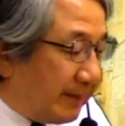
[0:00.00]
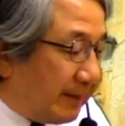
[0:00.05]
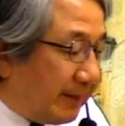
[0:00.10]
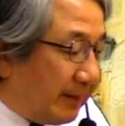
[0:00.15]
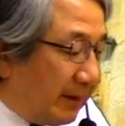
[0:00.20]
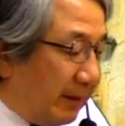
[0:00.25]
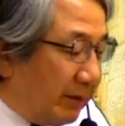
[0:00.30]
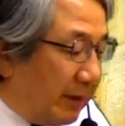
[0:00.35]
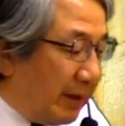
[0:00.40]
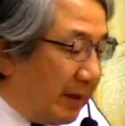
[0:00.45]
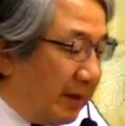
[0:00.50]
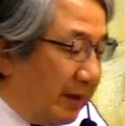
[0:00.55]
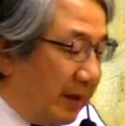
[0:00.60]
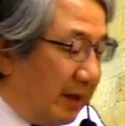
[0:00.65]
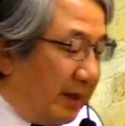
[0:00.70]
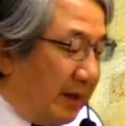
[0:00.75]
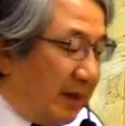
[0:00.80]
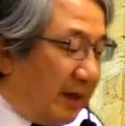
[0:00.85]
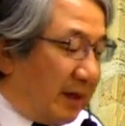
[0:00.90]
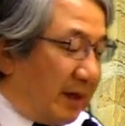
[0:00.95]
それで
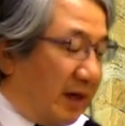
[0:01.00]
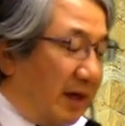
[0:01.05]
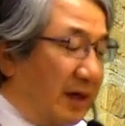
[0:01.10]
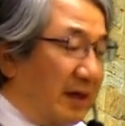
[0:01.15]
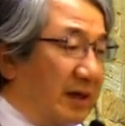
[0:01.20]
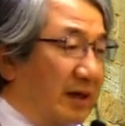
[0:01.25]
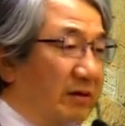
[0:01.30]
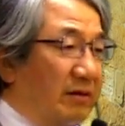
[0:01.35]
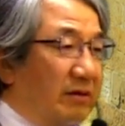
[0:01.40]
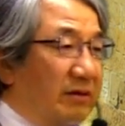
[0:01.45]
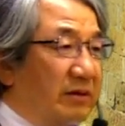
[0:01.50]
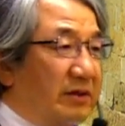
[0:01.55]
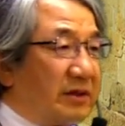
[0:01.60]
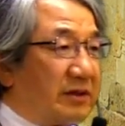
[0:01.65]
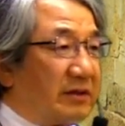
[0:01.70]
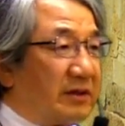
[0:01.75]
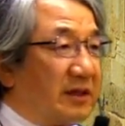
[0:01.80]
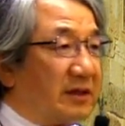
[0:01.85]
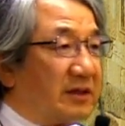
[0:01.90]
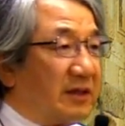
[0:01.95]
彼らを許し
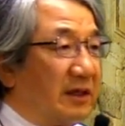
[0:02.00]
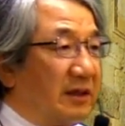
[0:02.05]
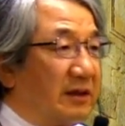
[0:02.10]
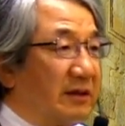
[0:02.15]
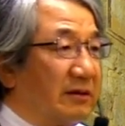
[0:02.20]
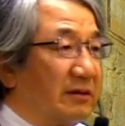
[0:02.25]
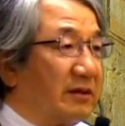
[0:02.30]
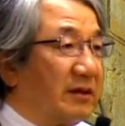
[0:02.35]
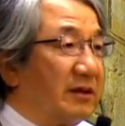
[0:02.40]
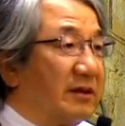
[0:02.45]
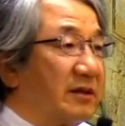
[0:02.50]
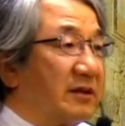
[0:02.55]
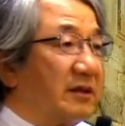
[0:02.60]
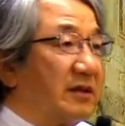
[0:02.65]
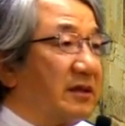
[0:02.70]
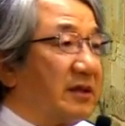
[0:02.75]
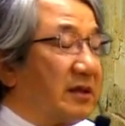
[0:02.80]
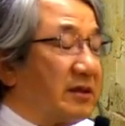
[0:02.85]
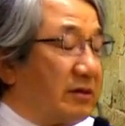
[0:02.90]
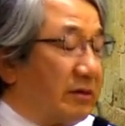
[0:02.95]
くださいって言ってるんですね
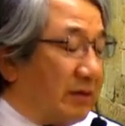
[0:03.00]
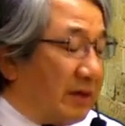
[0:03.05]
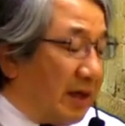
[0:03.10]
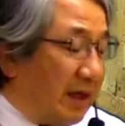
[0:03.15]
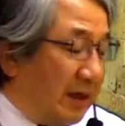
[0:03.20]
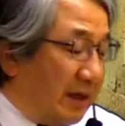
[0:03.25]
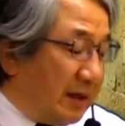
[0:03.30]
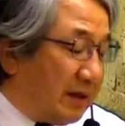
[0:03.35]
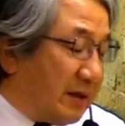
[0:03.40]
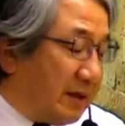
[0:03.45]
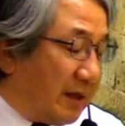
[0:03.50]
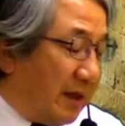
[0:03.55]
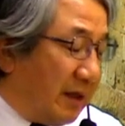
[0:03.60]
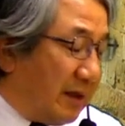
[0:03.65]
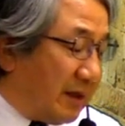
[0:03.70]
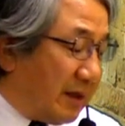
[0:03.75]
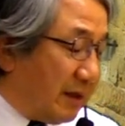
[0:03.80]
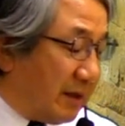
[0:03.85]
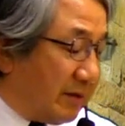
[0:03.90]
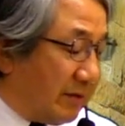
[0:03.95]
じゃあその彼らって誰
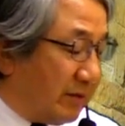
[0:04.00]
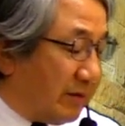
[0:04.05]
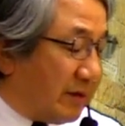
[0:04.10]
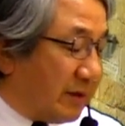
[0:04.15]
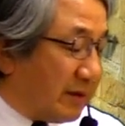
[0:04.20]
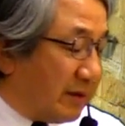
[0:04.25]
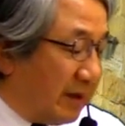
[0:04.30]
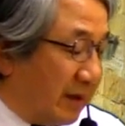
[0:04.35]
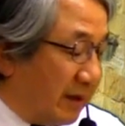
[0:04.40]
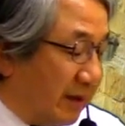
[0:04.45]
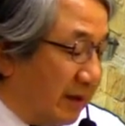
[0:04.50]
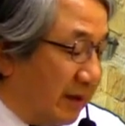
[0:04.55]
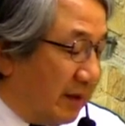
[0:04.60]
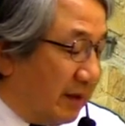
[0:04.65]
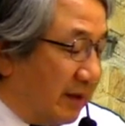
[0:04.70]
かってことですね